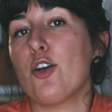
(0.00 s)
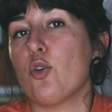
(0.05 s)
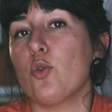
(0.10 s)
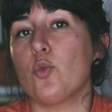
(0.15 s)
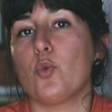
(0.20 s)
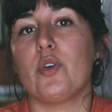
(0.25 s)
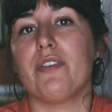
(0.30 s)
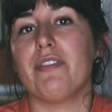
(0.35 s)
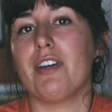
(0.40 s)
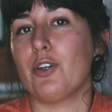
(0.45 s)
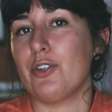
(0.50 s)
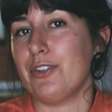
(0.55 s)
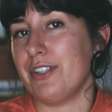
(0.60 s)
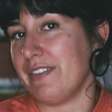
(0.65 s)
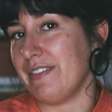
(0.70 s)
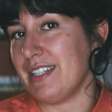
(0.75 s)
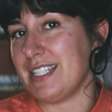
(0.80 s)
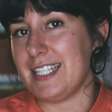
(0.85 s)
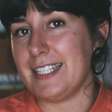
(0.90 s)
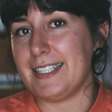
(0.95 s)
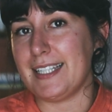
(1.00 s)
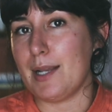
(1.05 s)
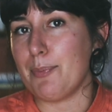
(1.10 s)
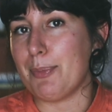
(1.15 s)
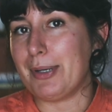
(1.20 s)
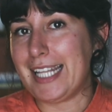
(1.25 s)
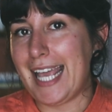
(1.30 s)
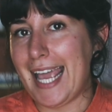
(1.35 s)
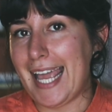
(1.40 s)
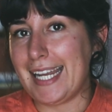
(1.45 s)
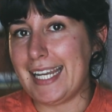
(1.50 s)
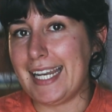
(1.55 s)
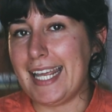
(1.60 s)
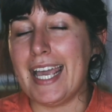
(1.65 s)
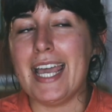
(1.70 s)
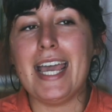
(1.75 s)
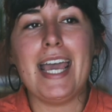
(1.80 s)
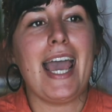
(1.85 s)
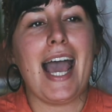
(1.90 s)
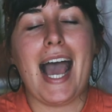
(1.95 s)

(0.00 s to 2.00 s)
con cui vengono rivestite le padelle.